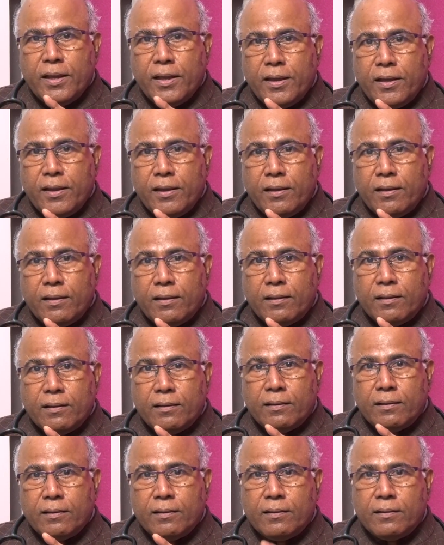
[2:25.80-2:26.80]
ఈ
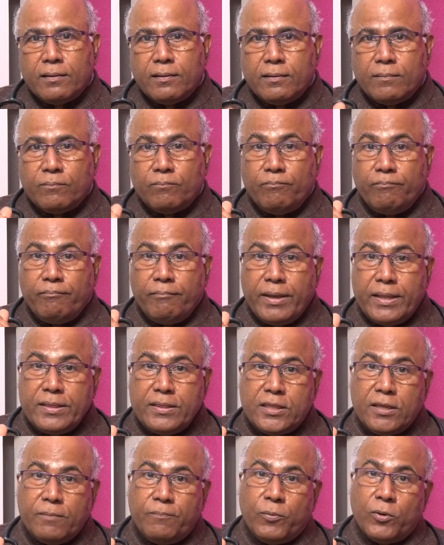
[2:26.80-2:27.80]

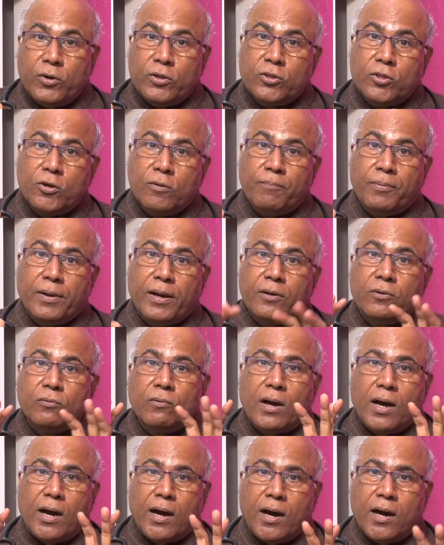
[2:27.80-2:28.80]
మెంతిపొడితో పాటు
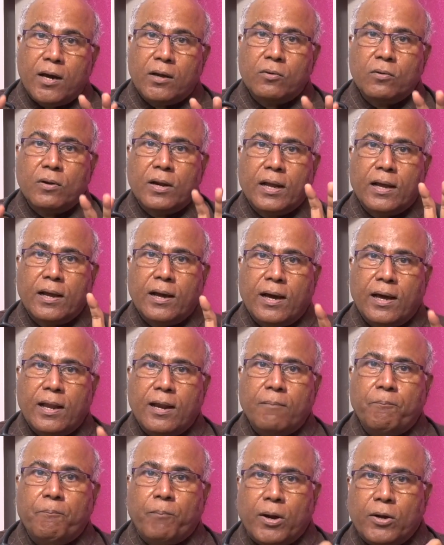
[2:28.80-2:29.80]
ఆరు
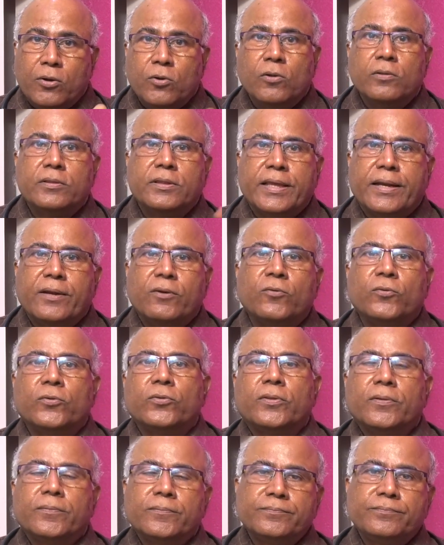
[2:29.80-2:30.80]
రకాల పండ్లు
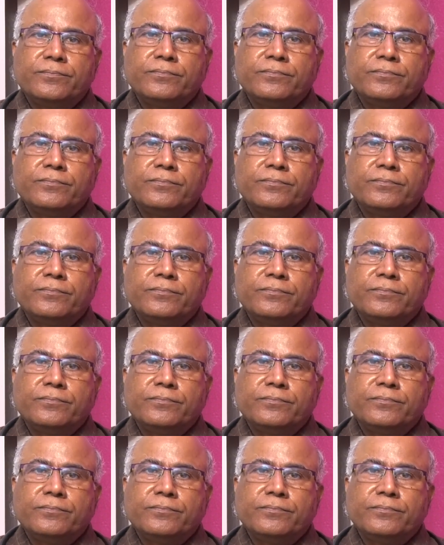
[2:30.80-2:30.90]
తినకూడదు